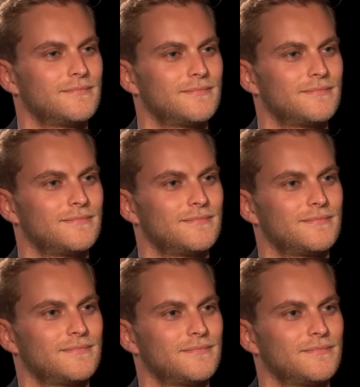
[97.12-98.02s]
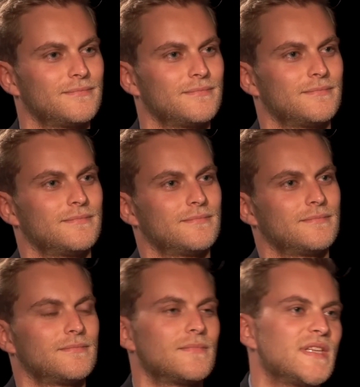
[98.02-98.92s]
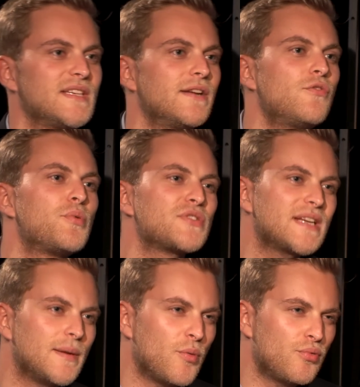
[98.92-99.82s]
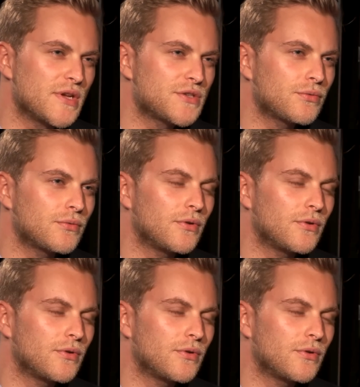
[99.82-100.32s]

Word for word: ou extérieure. Mais, mais non. Vous pensez que la population.